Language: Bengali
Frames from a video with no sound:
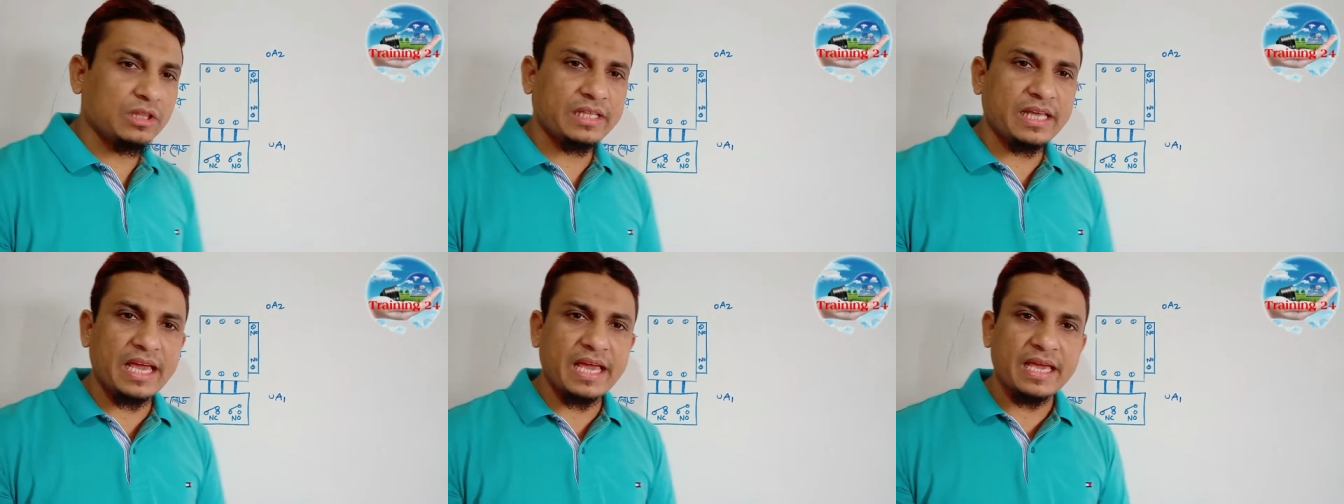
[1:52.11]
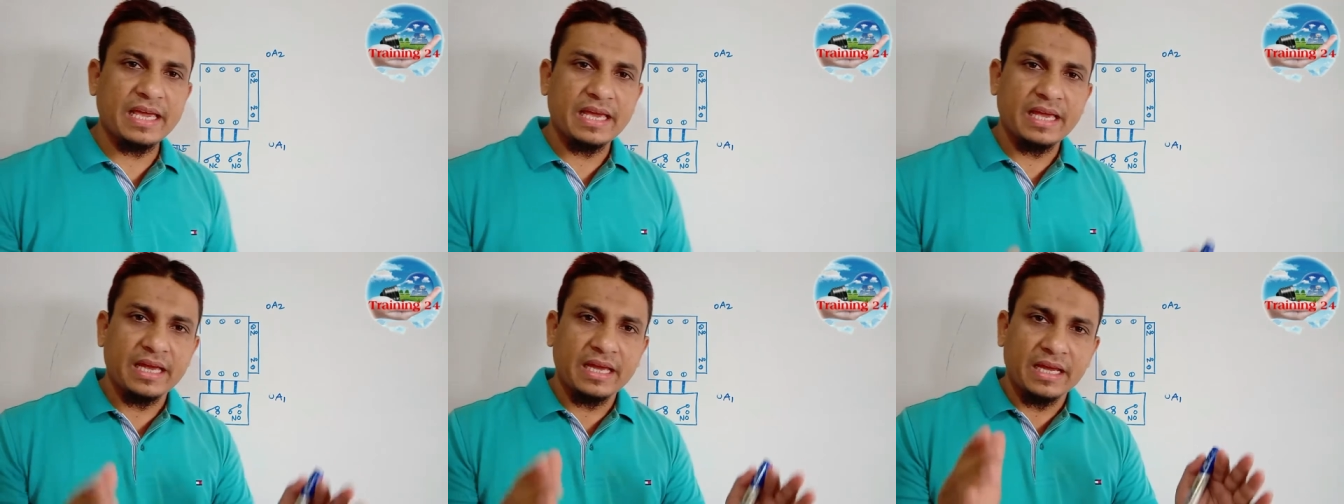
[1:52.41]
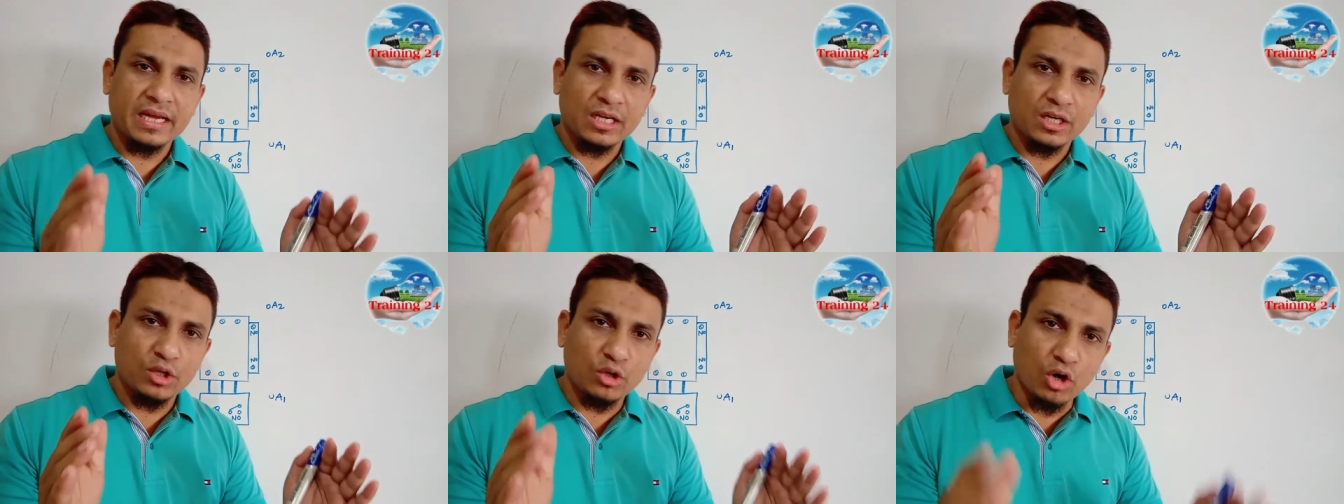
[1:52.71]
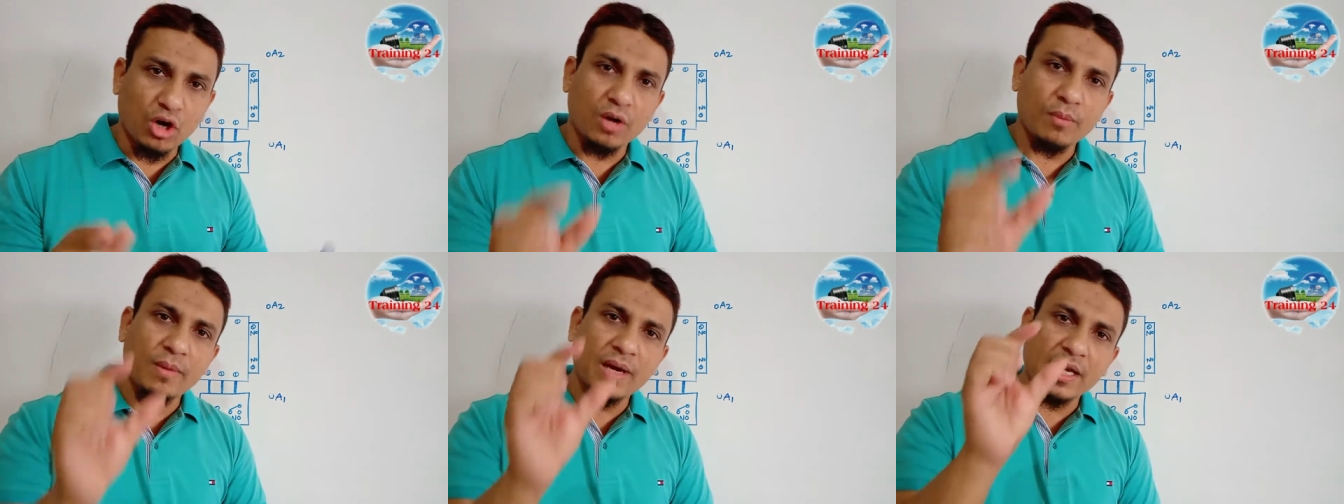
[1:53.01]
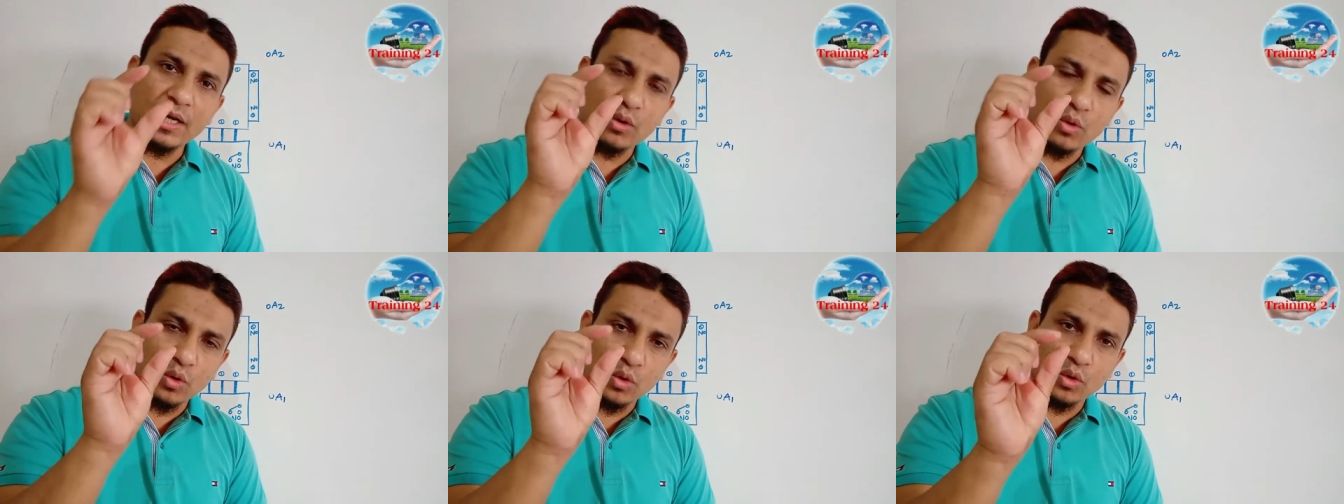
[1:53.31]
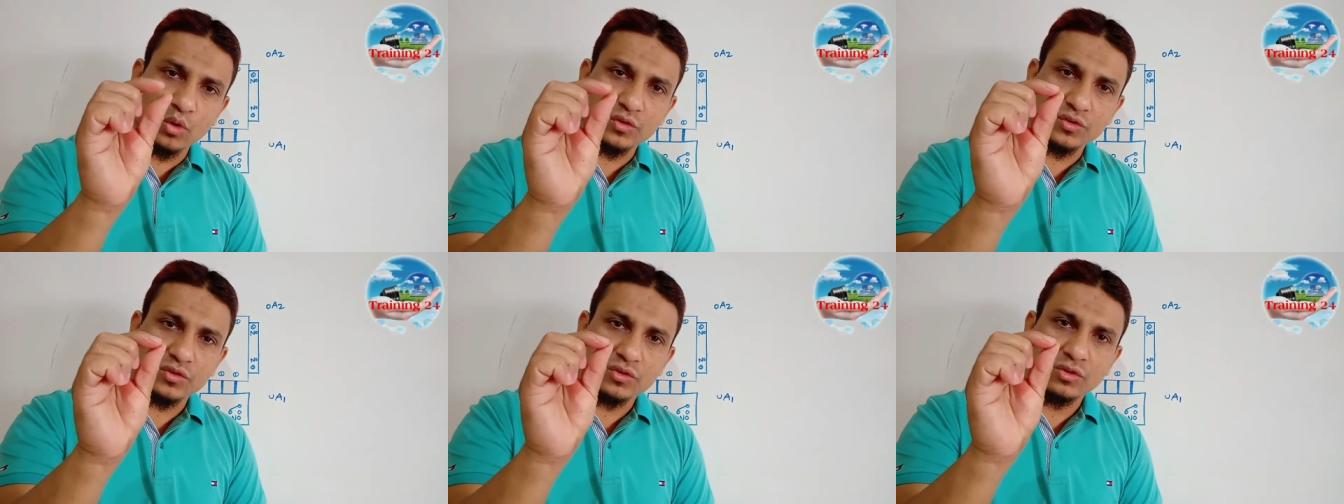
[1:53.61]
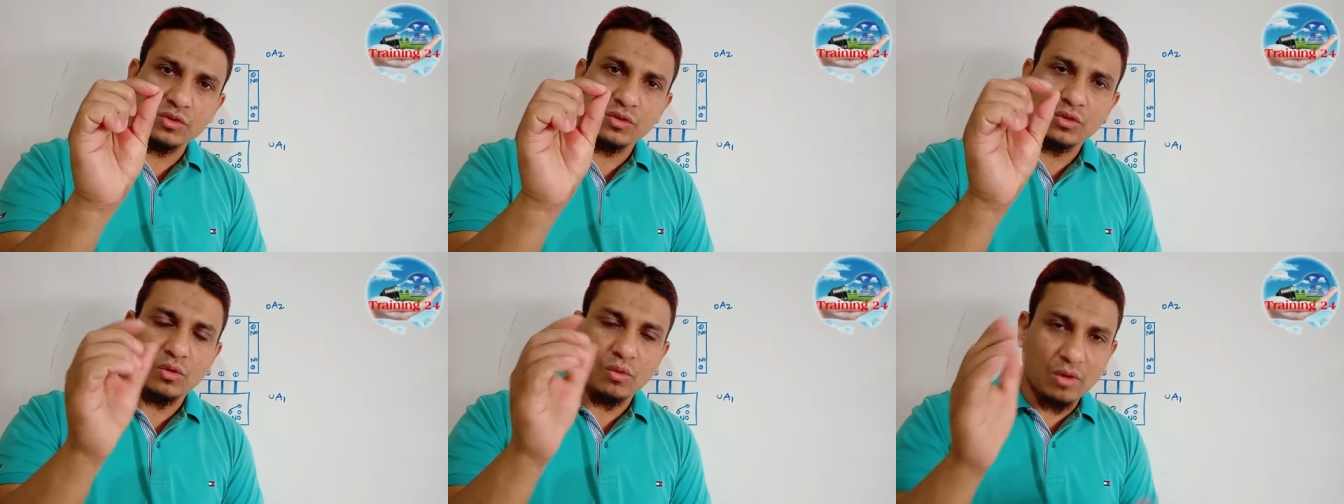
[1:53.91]
বলতে নর্মাল ক্লোজ
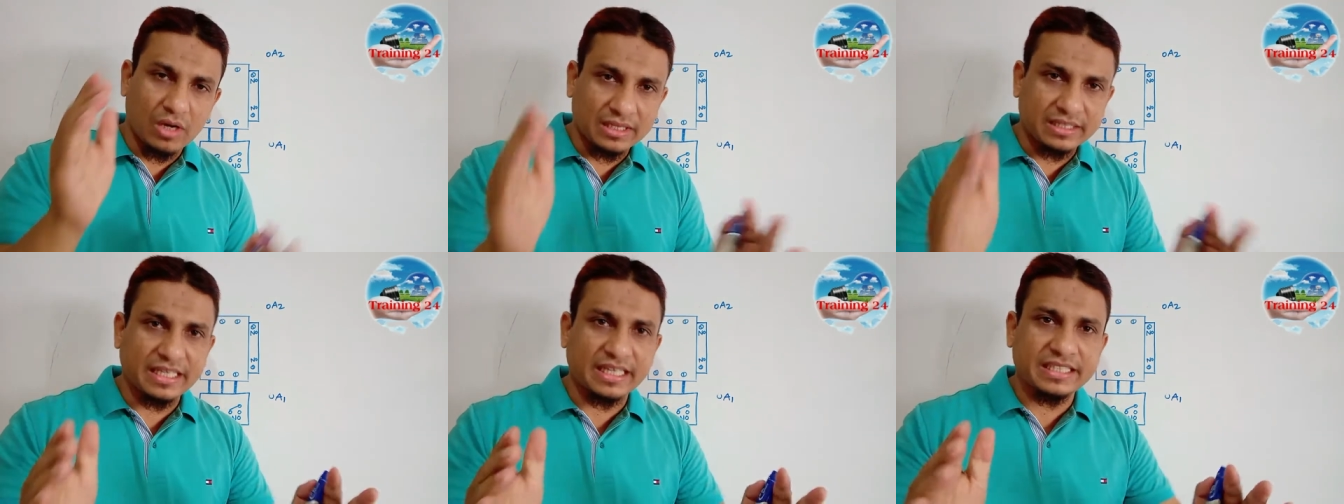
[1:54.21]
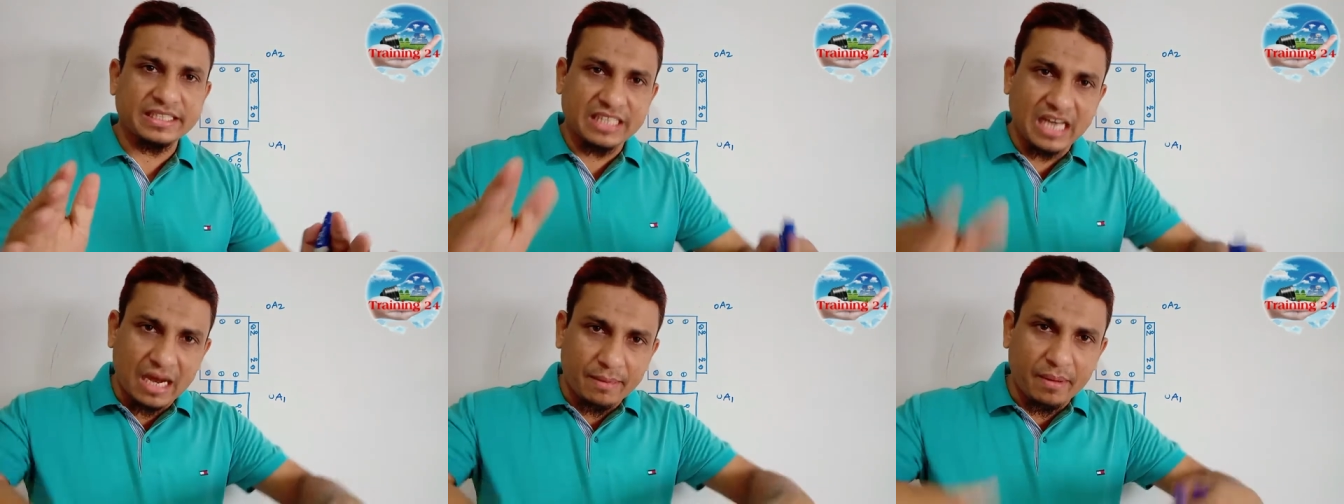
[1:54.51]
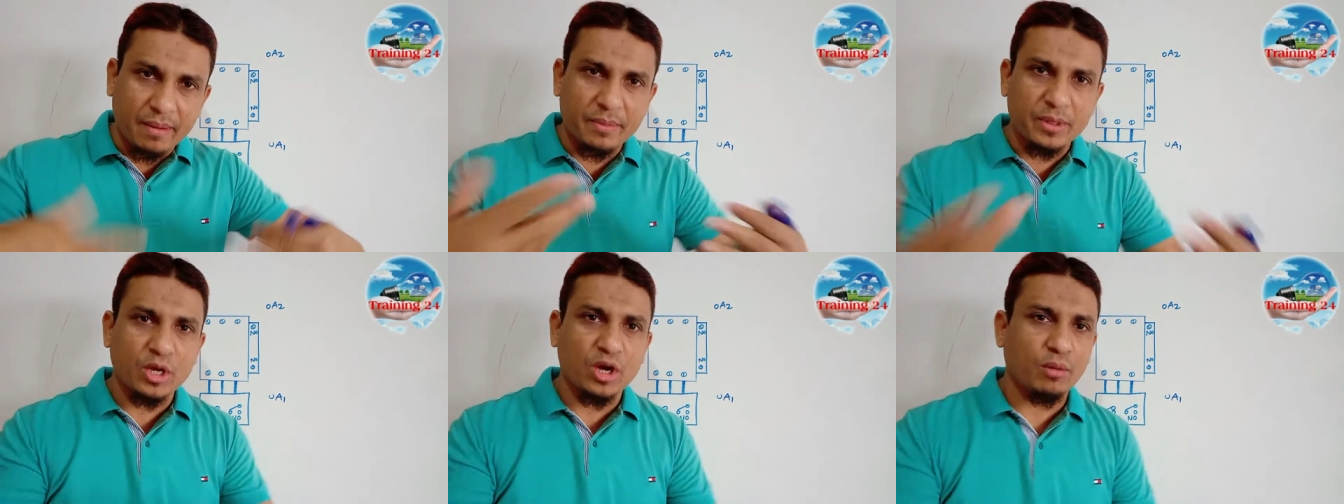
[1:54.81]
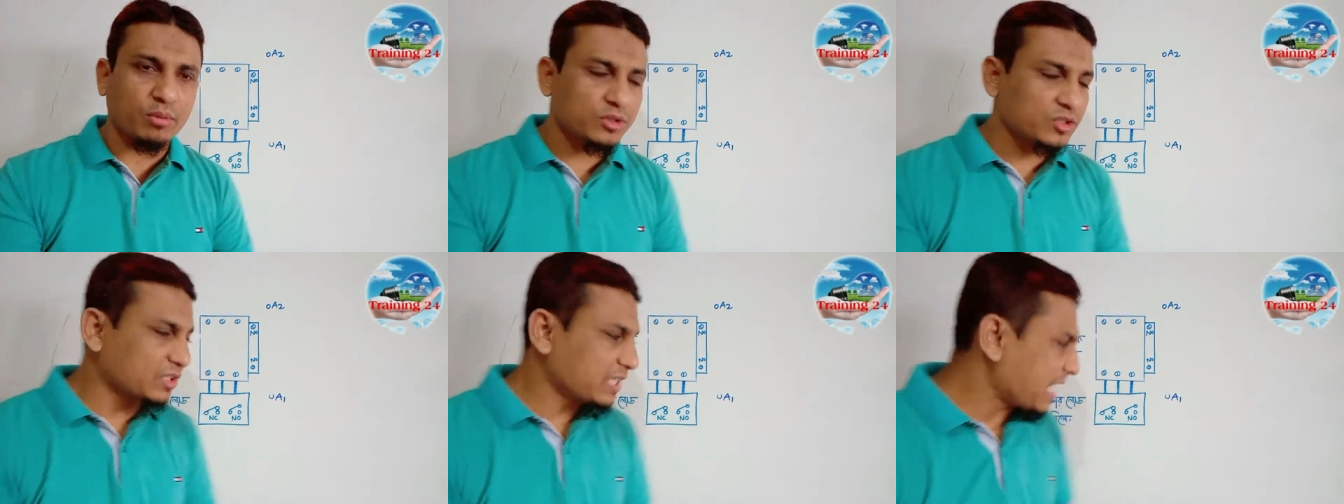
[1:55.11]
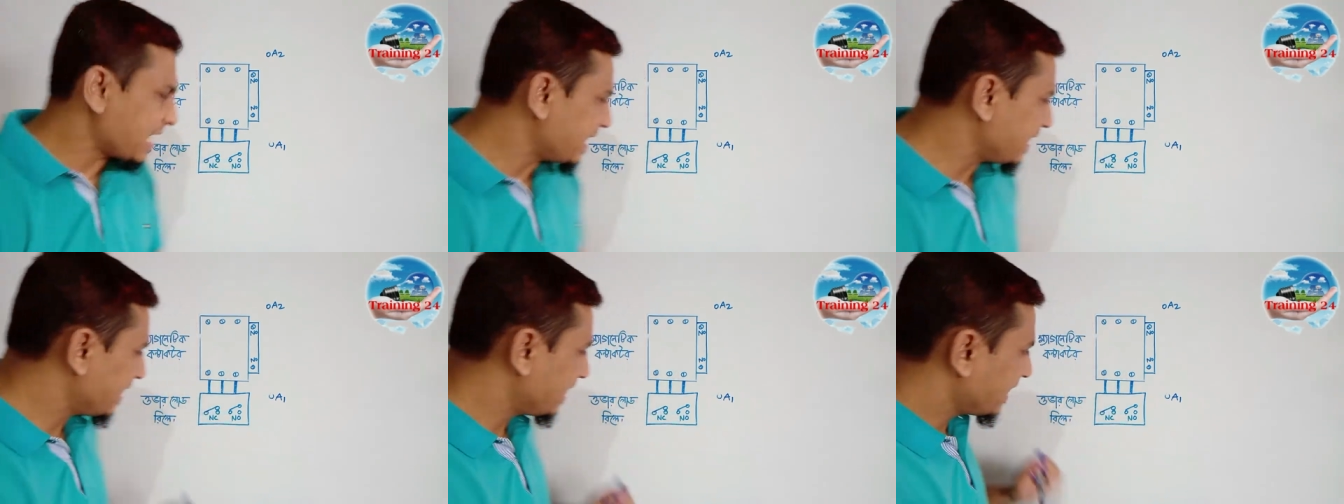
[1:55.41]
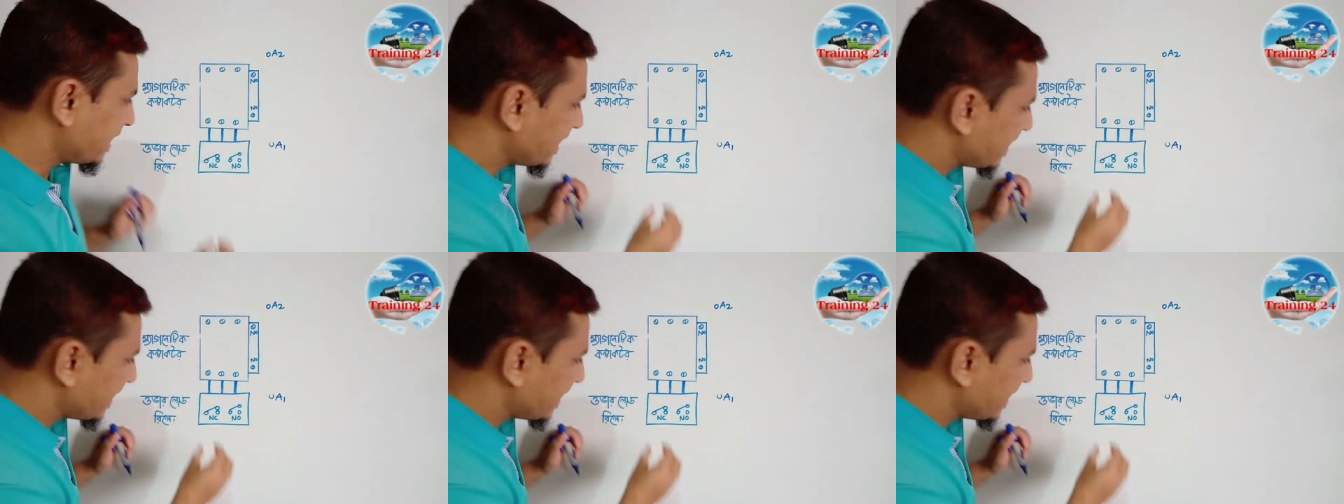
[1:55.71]
অর্থাৎ স্বাভাবিক অবস্থায়